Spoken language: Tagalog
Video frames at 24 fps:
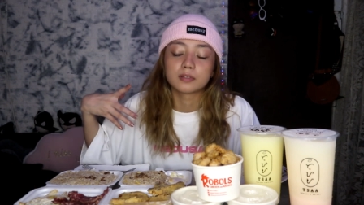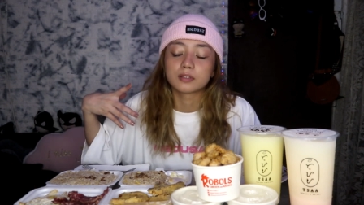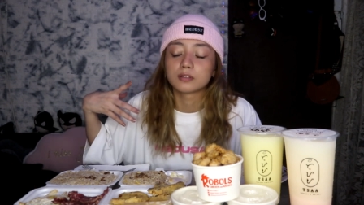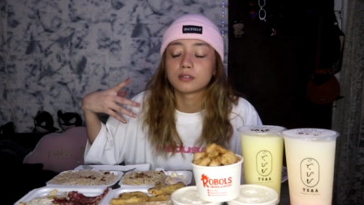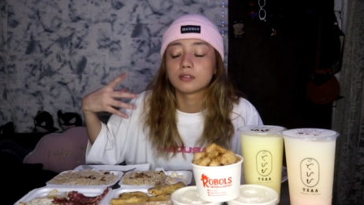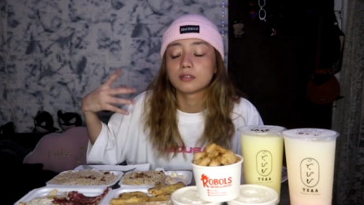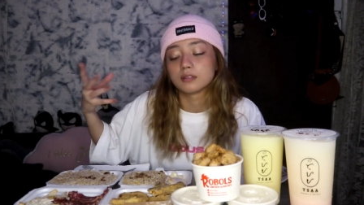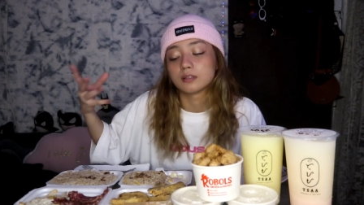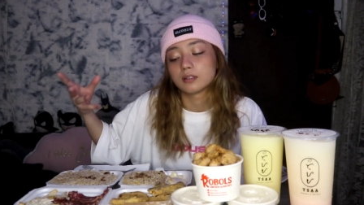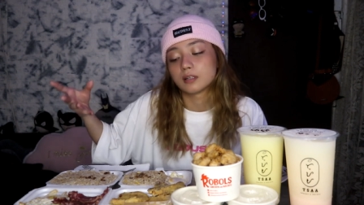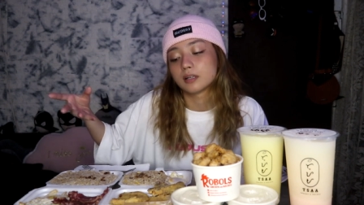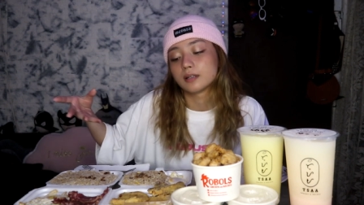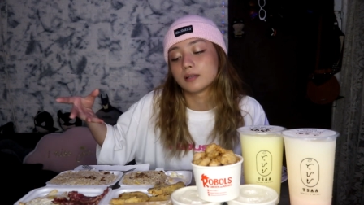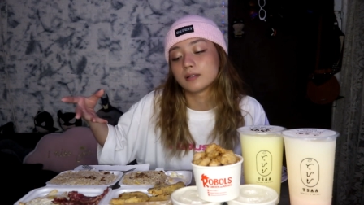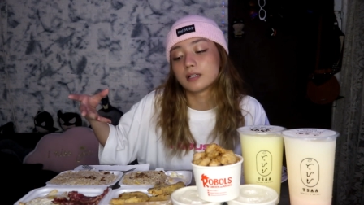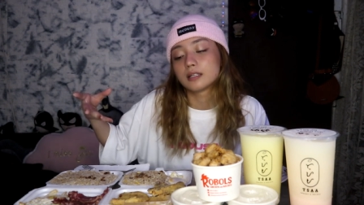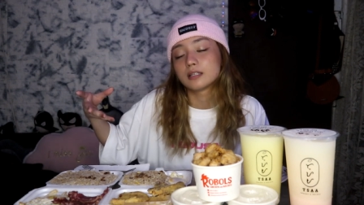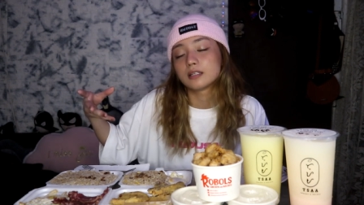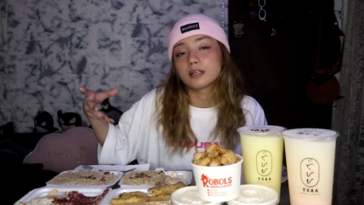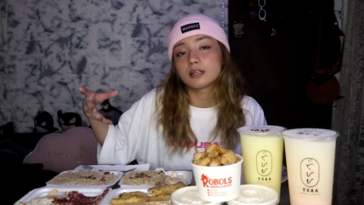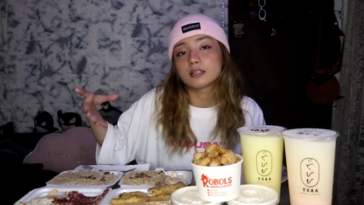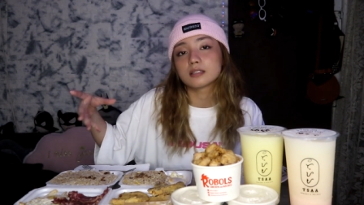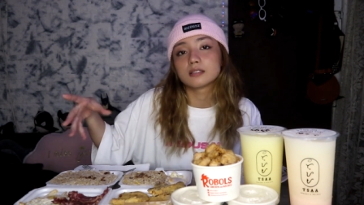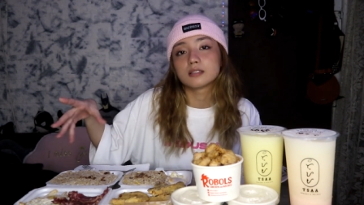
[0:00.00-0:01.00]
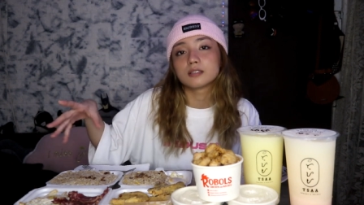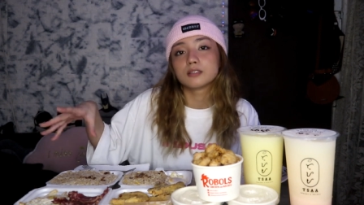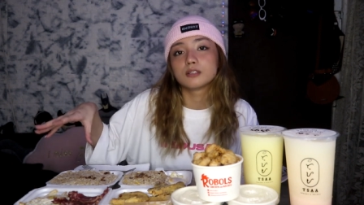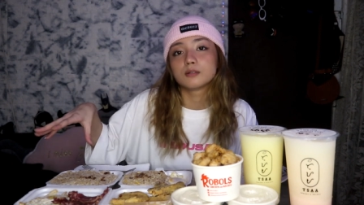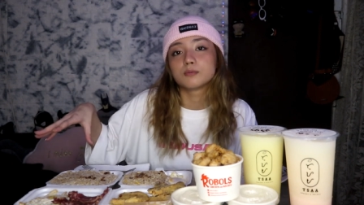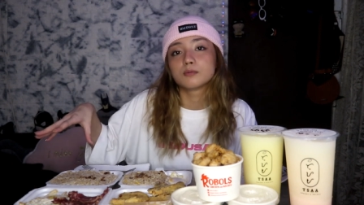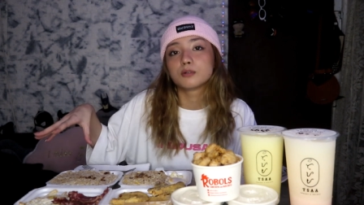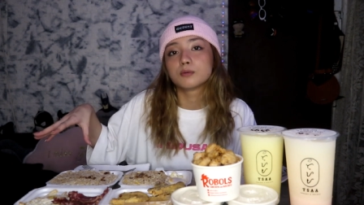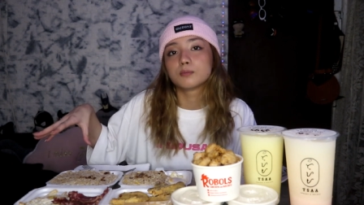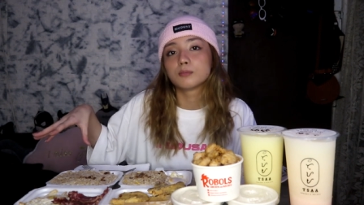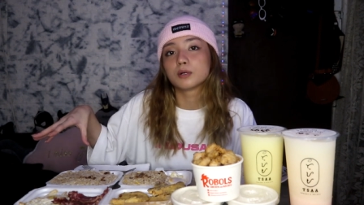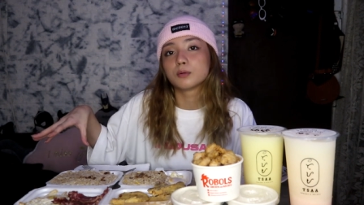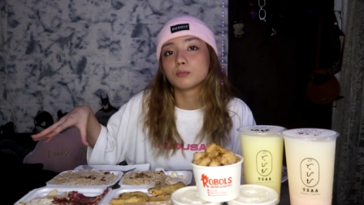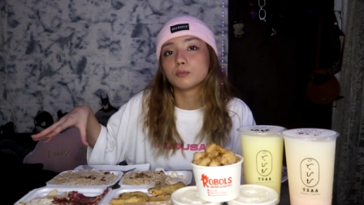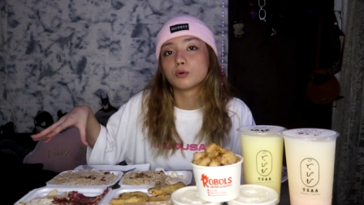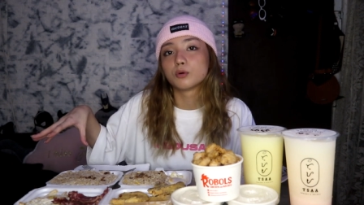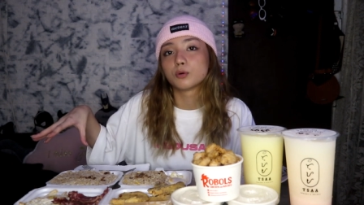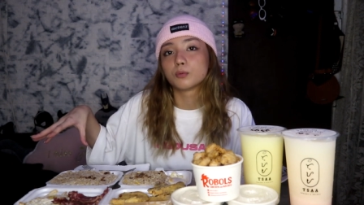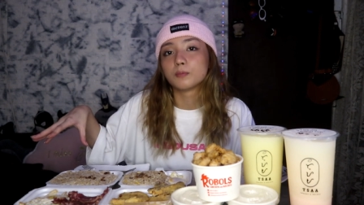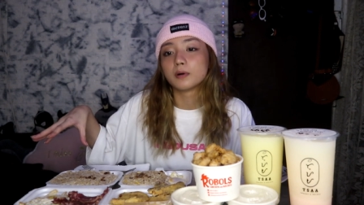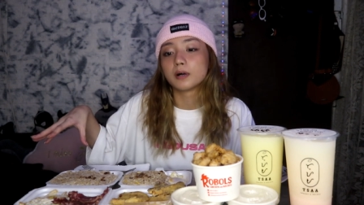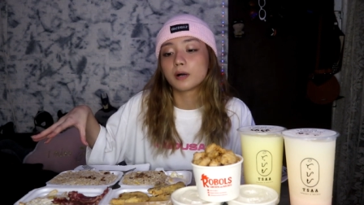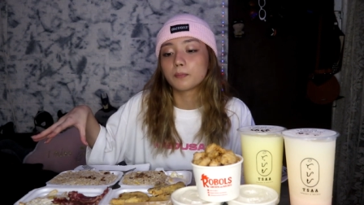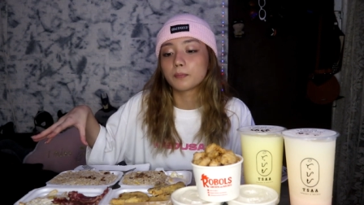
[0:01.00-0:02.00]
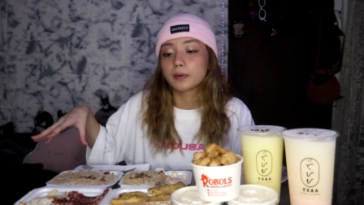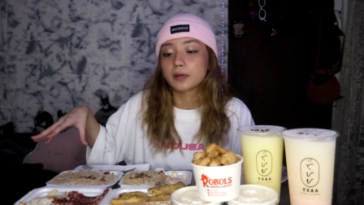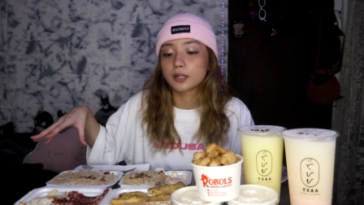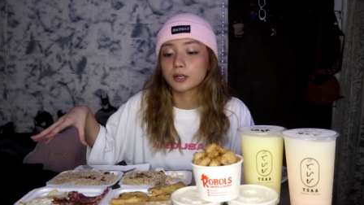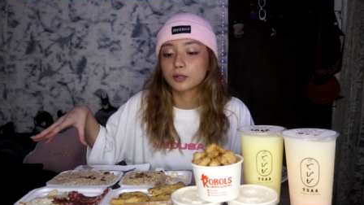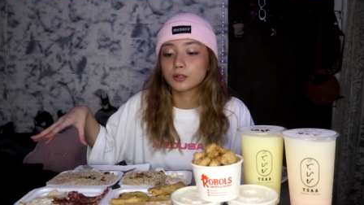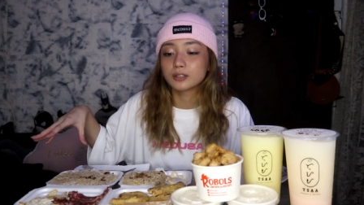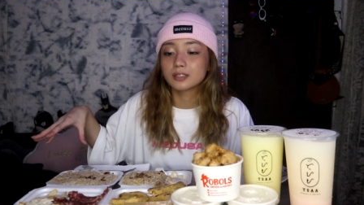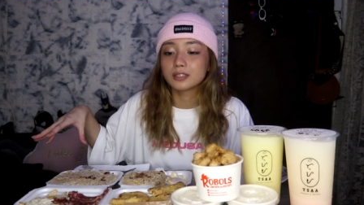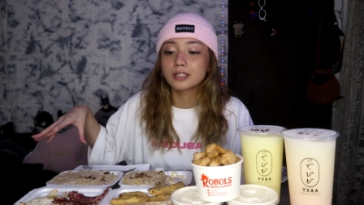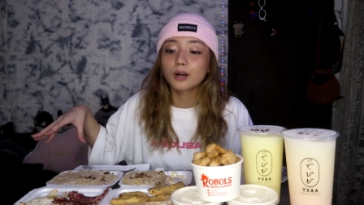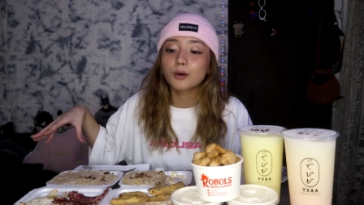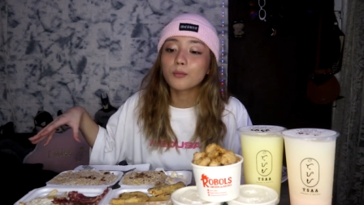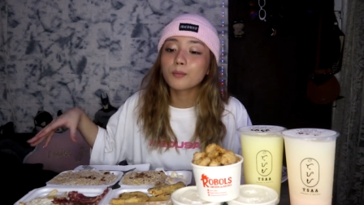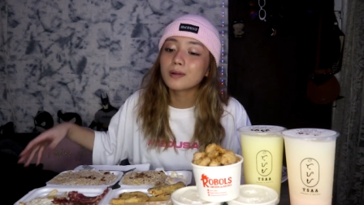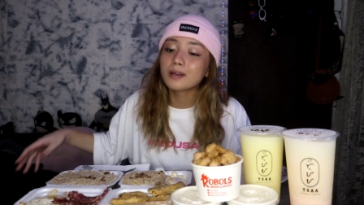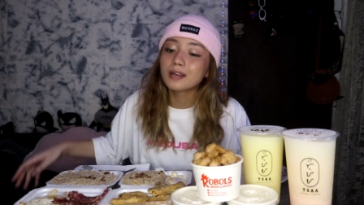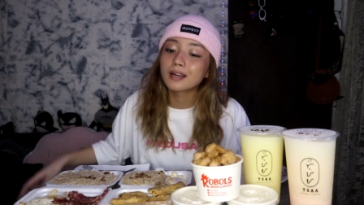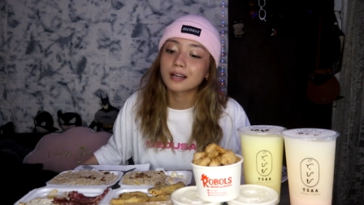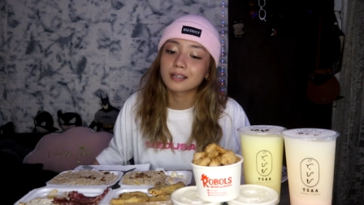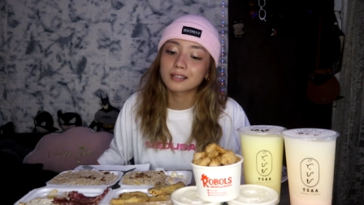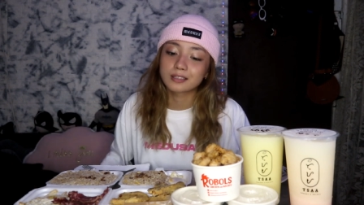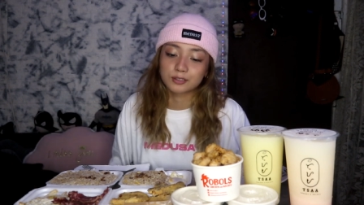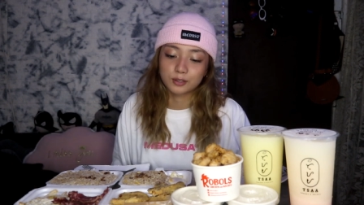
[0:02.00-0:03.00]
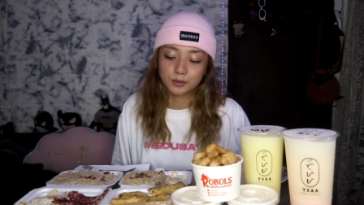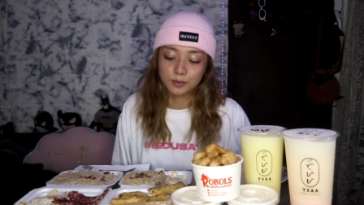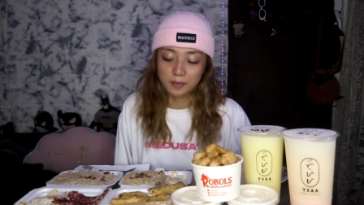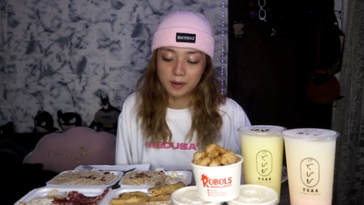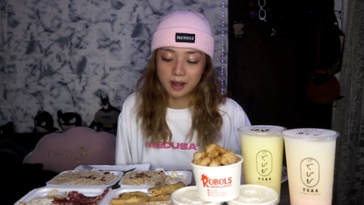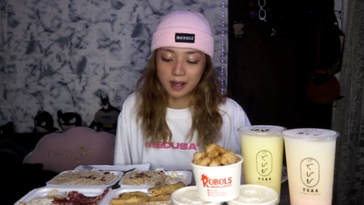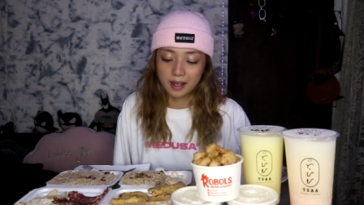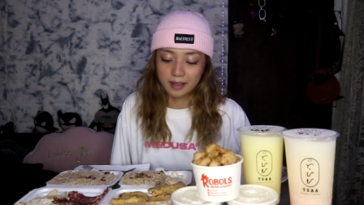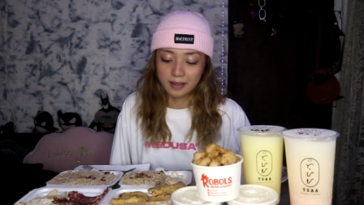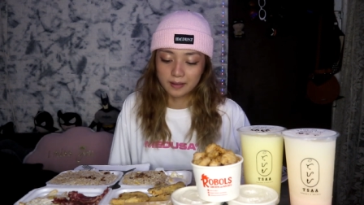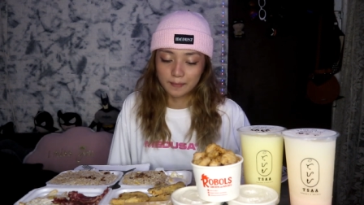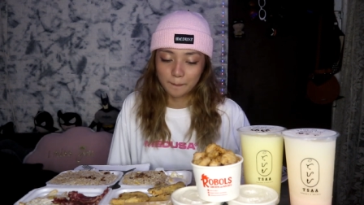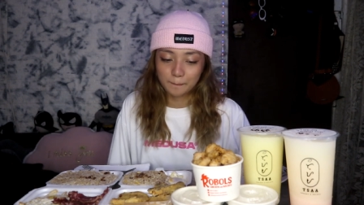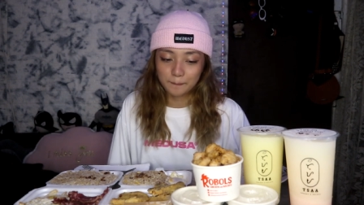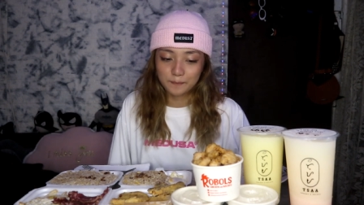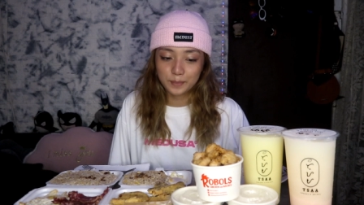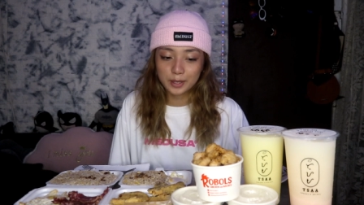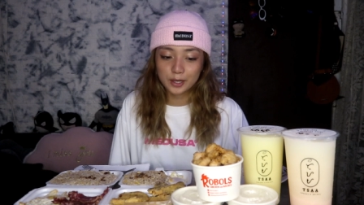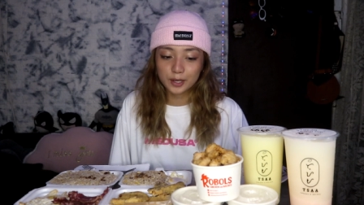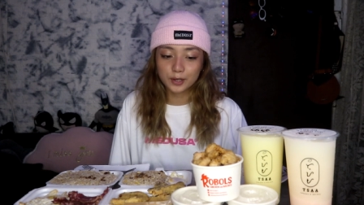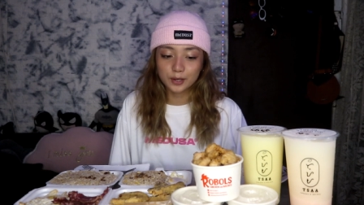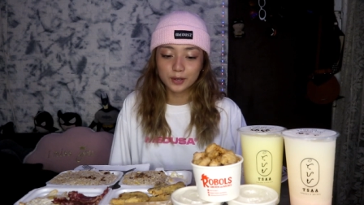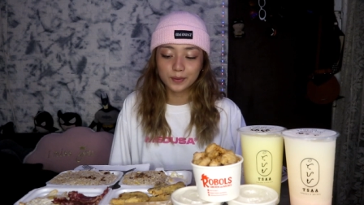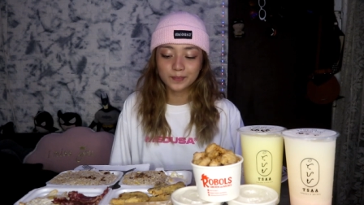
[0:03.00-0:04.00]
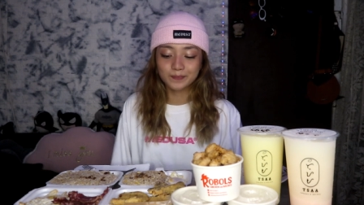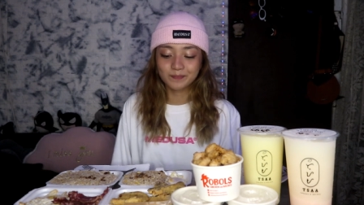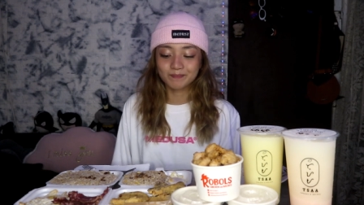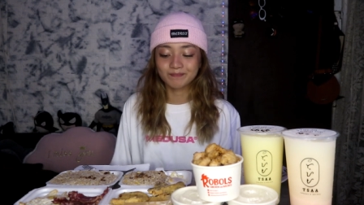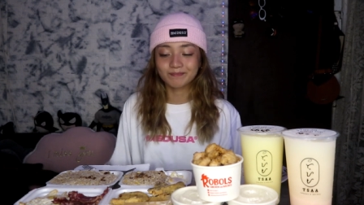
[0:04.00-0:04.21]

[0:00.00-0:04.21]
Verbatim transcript: Pero yun, ang lakas ng love ko magmukbang, pero hindi ako malakas kumain. Pero,